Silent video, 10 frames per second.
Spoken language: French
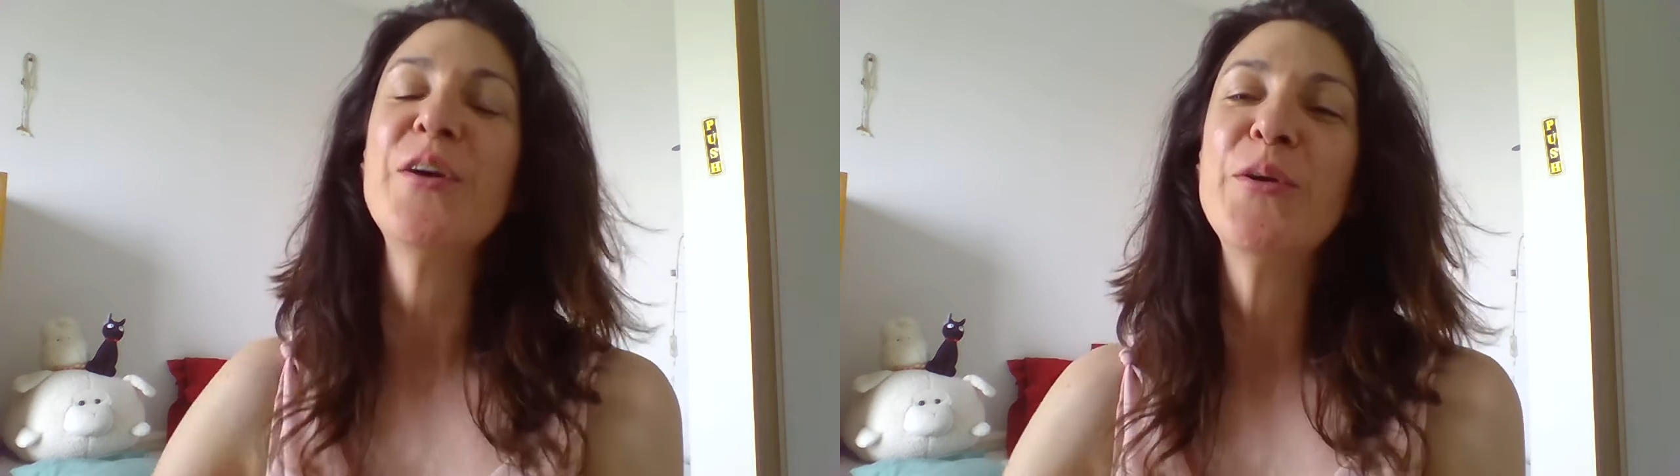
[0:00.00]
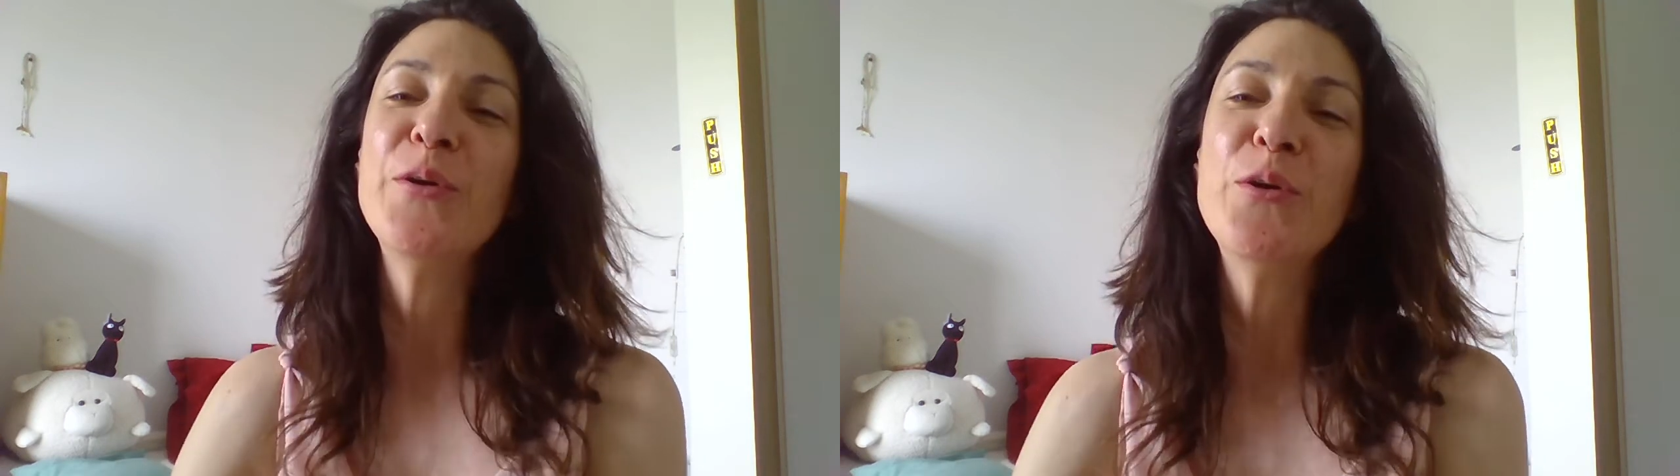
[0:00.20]

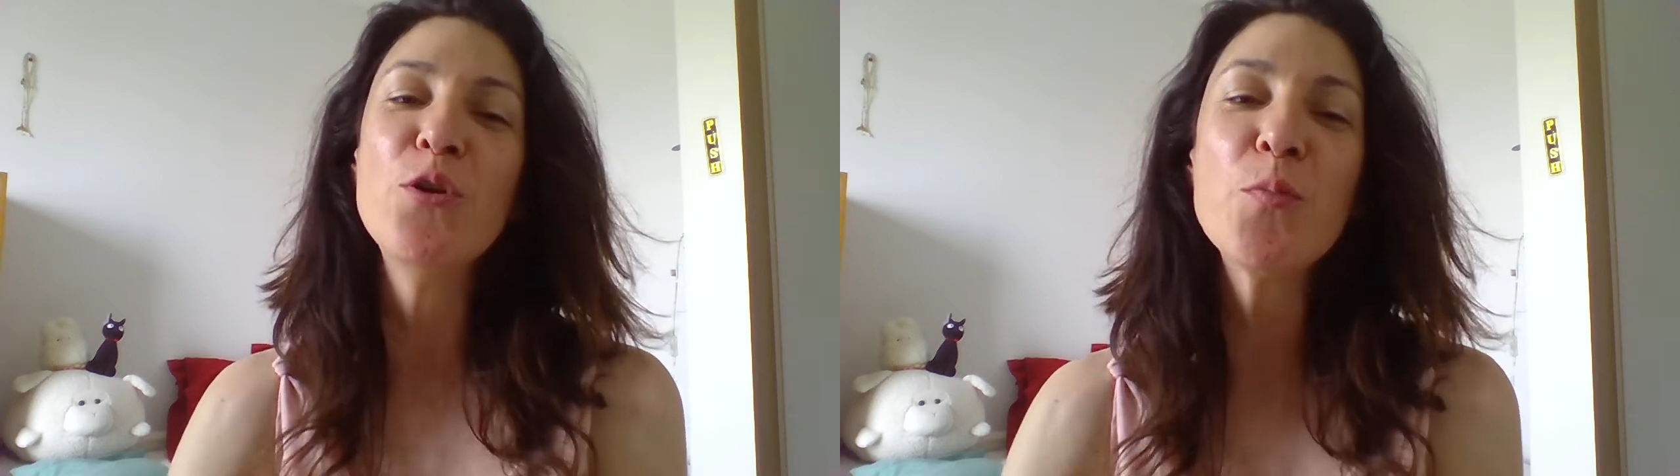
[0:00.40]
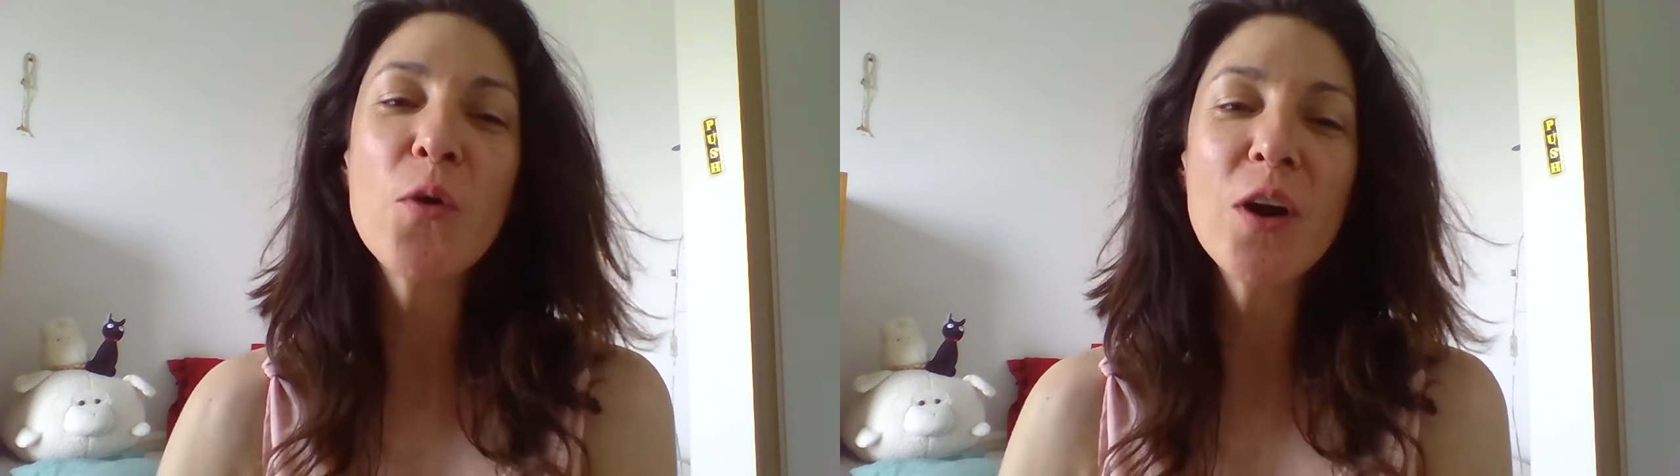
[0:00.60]
Euh,
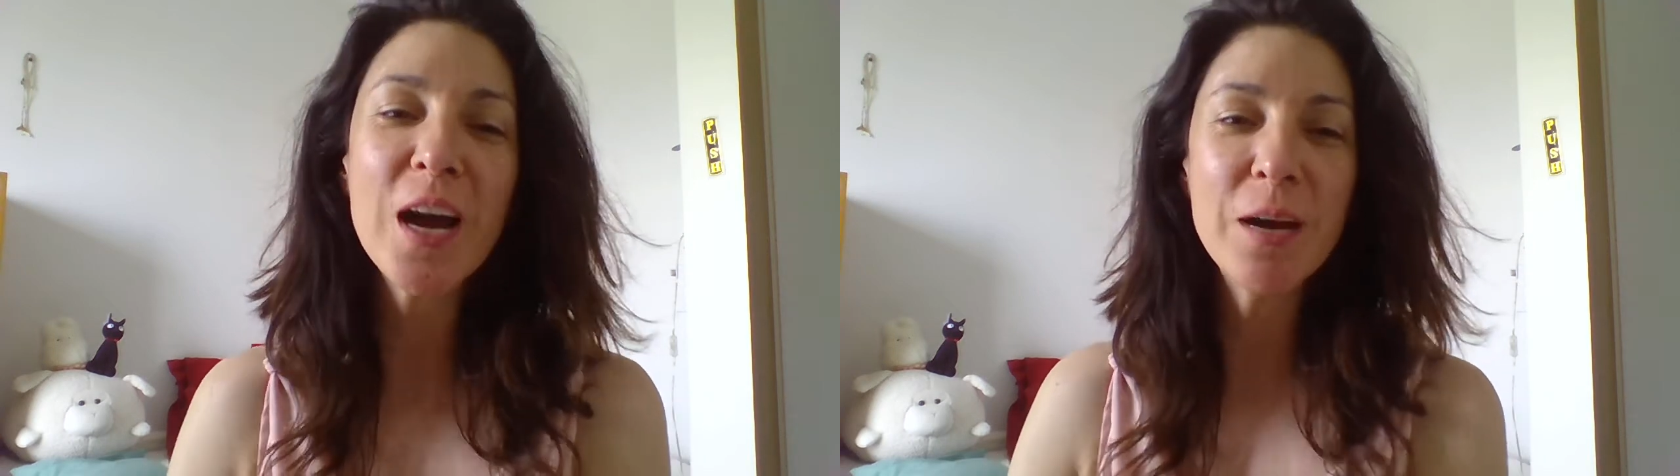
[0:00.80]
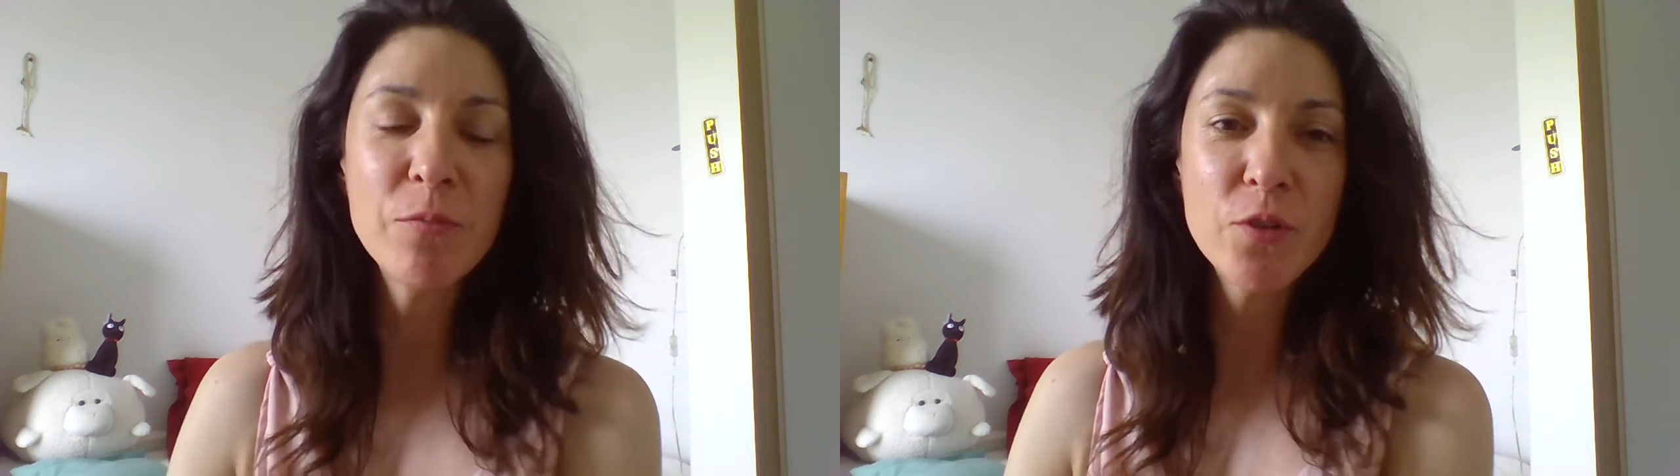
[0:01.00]
le
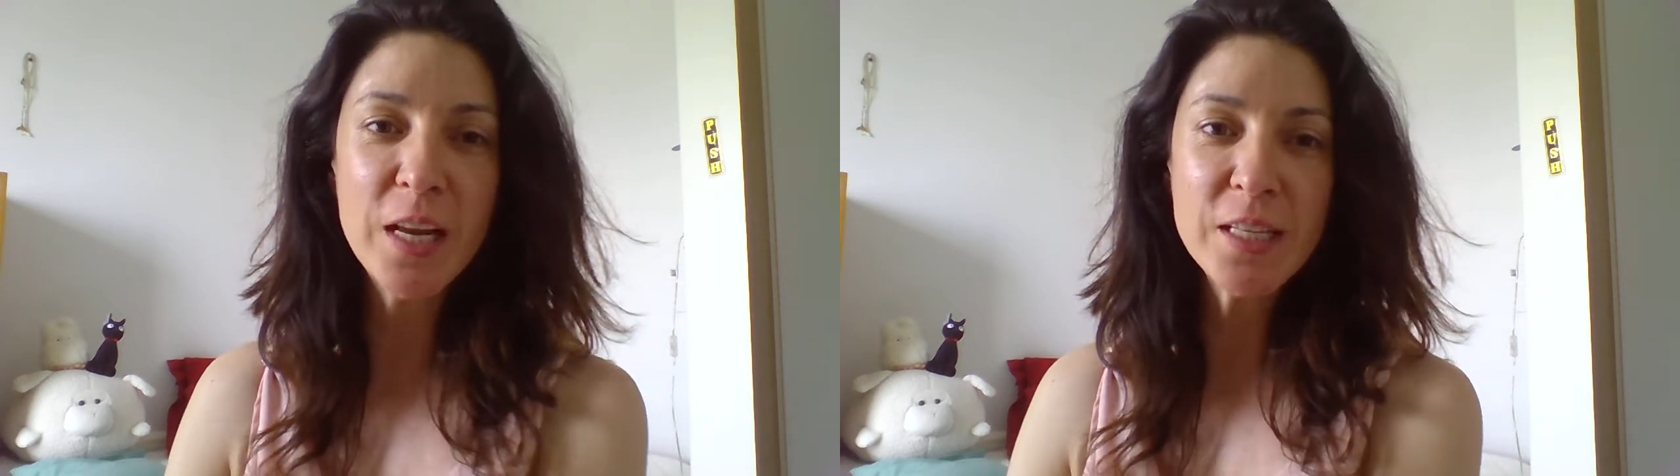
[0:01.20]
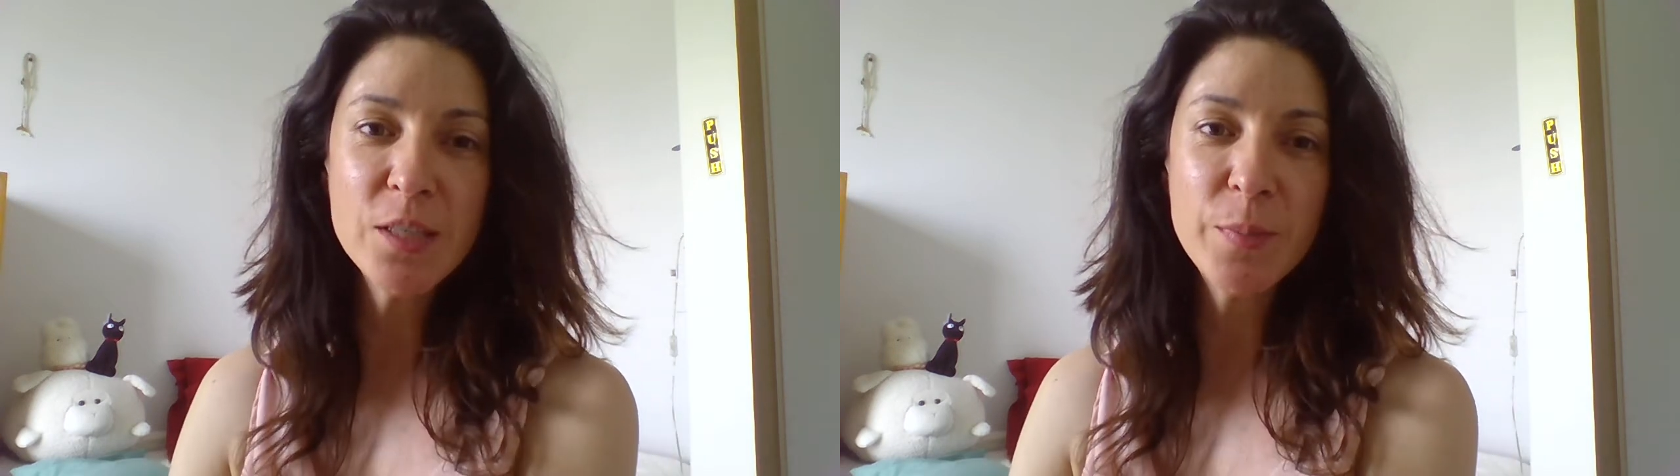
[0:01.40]
programme de
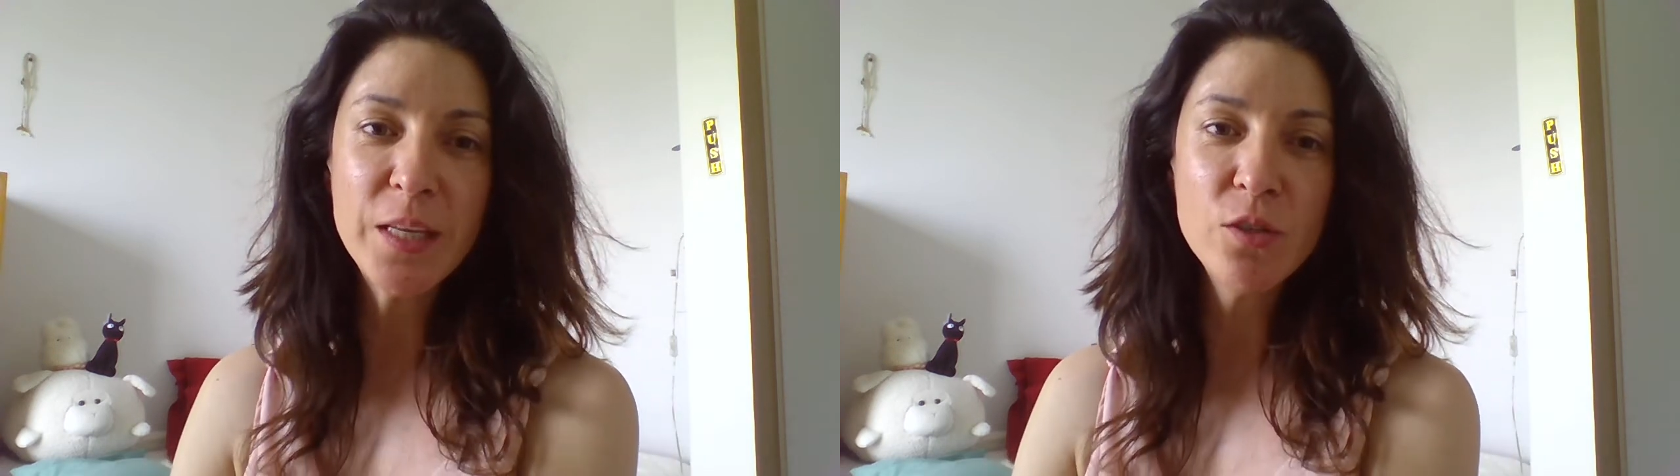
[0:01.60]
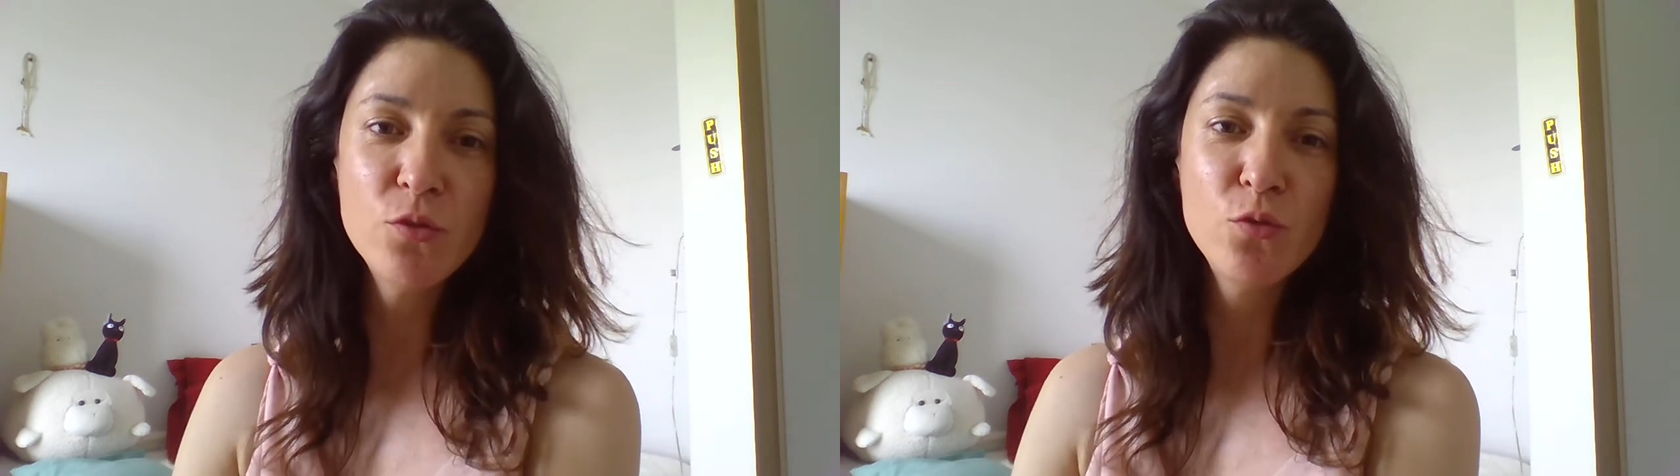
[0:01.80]
la
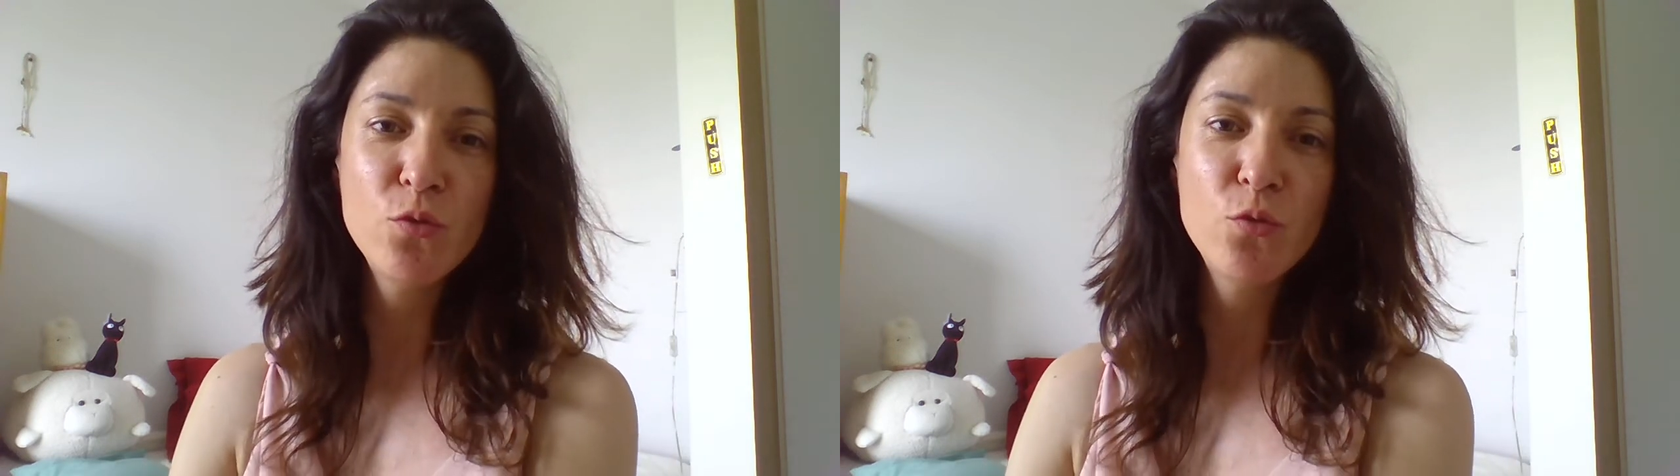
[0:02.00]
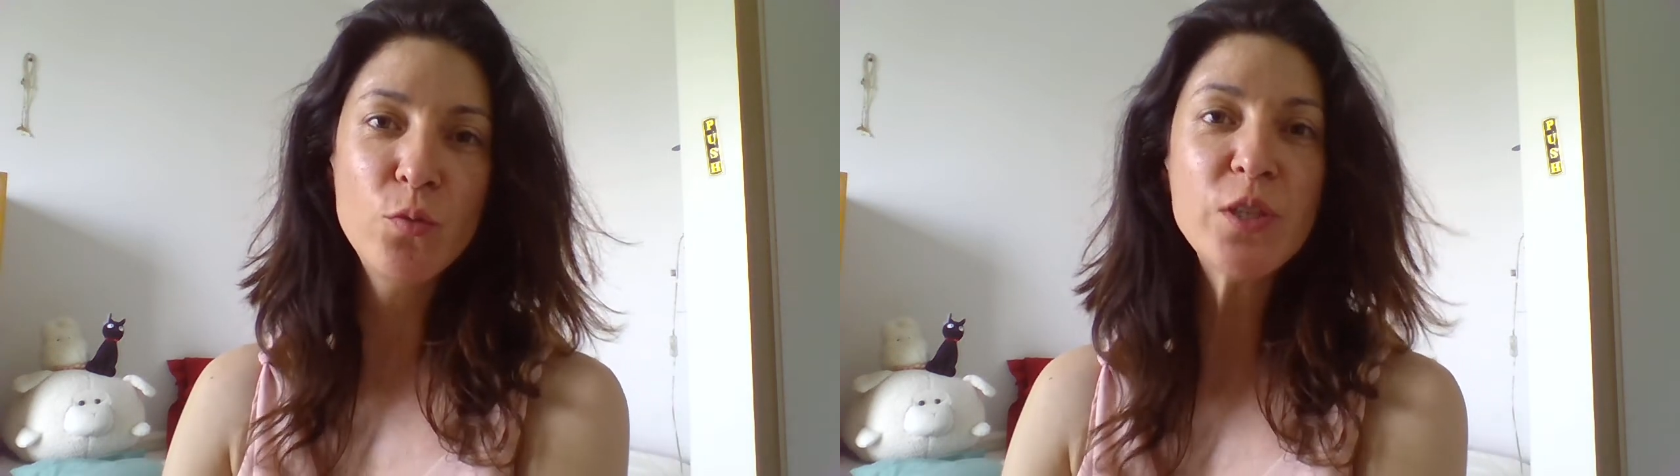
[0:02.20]
semaine du